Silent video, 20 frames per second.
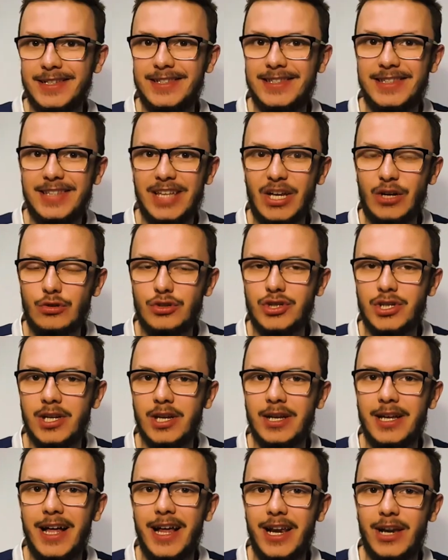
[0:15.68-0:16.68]
z tego,
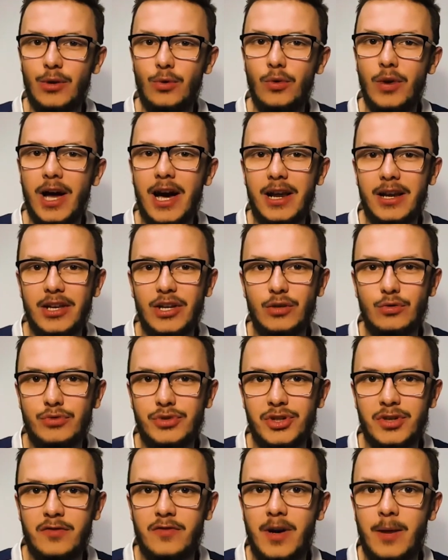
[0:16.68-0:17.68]
że regularnie
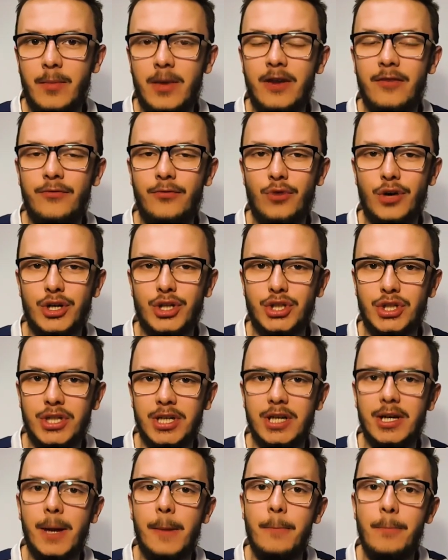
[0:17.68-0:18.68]
używam
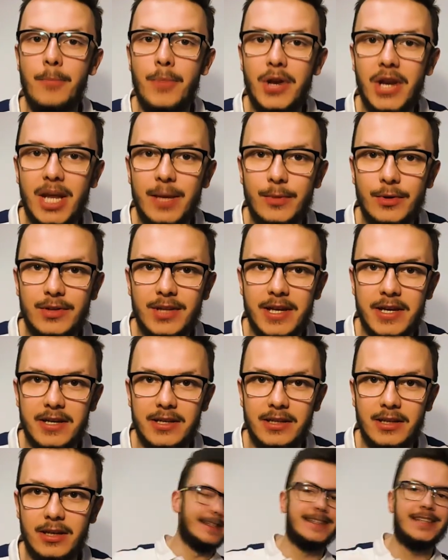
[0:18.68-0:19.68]
właśnie mnemotechnik.